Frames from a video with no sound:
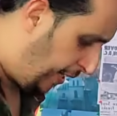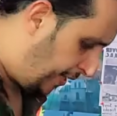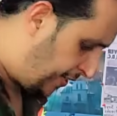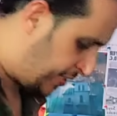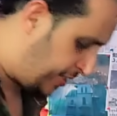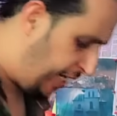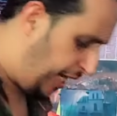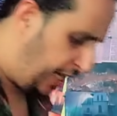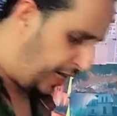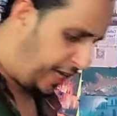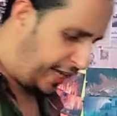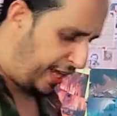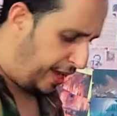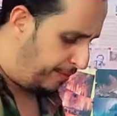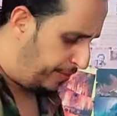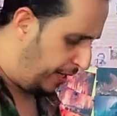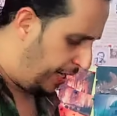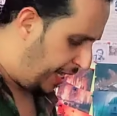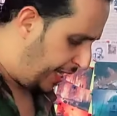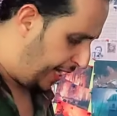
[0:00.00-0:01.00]
على
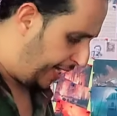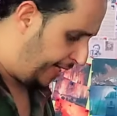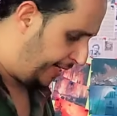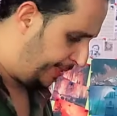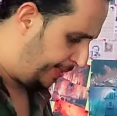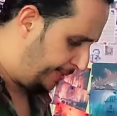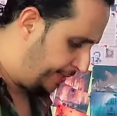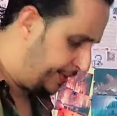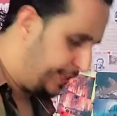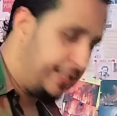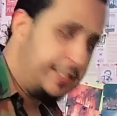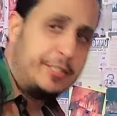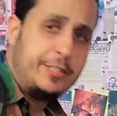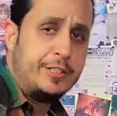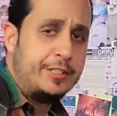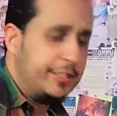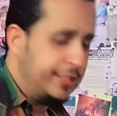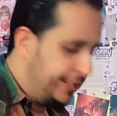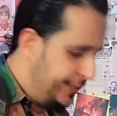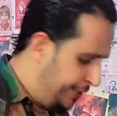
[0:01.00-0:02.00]
الصعلكة بالله
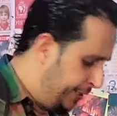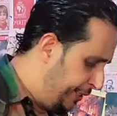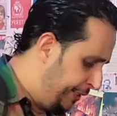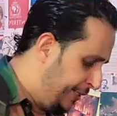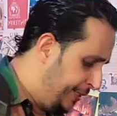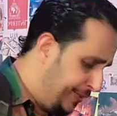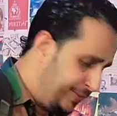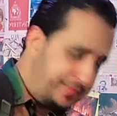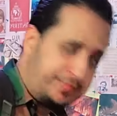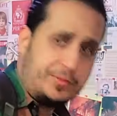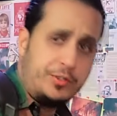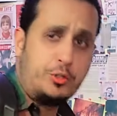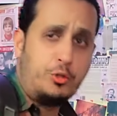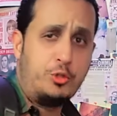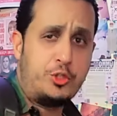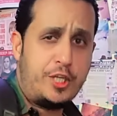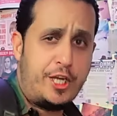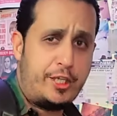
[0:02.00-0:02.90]
انتوا